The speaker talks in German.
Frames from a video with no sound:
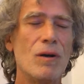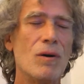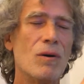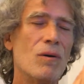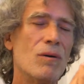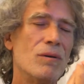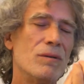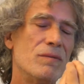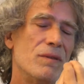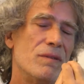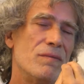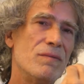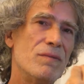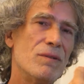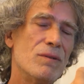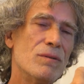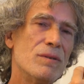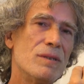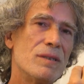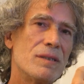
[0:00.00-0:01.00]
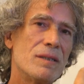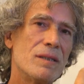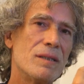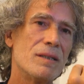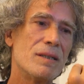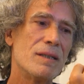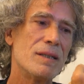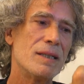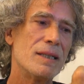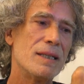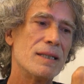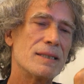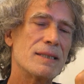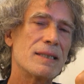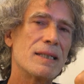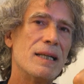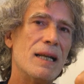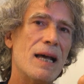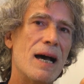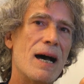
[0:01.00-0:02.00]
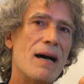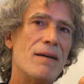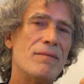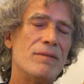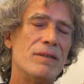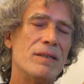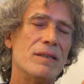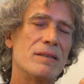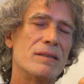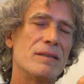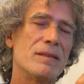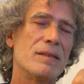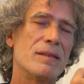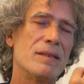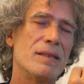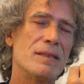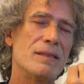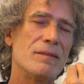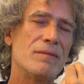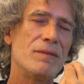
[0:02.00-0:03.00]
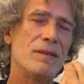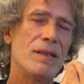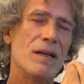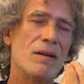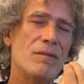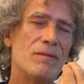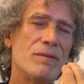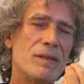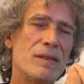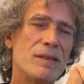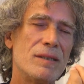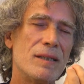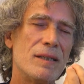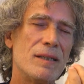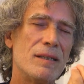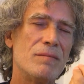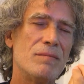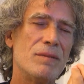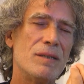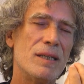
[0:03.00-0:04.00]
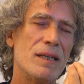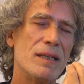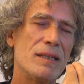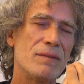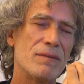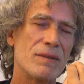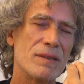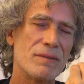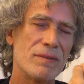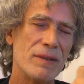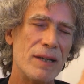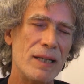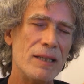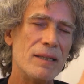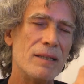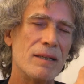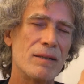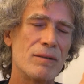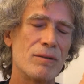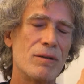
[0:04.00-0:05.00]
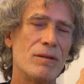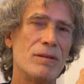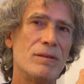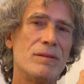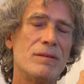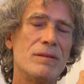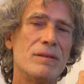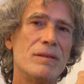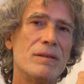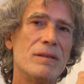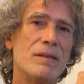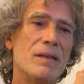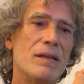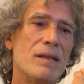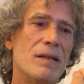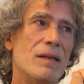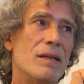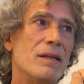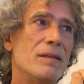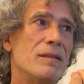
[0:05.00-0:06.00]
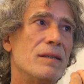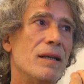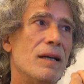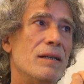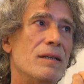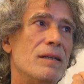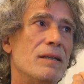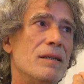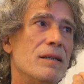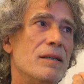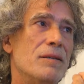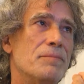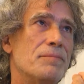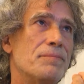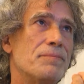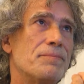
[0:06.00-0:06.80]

Und wenn uns das klar wird, dass wir auf dieser Ebene etwas verändern können, dann, äh,